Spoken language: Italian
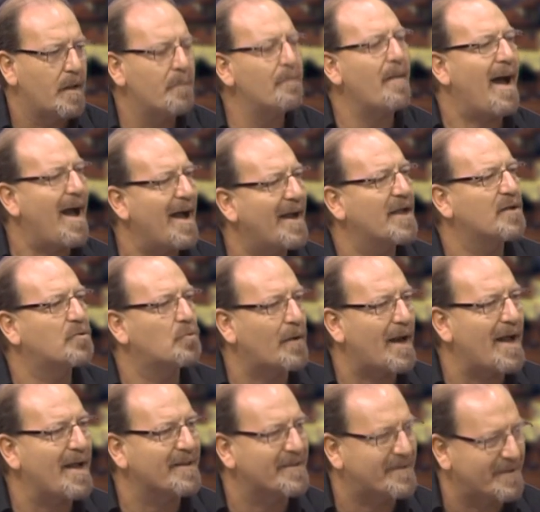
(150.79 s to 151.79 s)
Ma anche
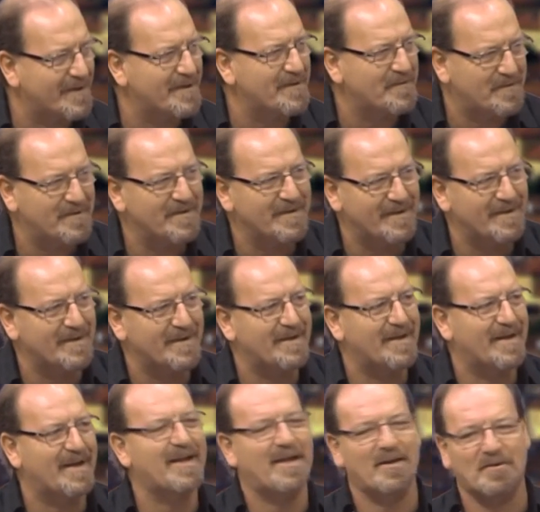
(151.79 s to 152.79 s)
durante. Anche
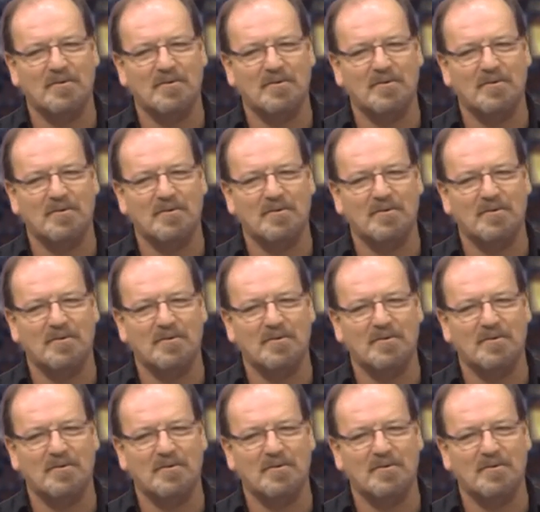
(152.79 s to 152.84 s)
durante. anche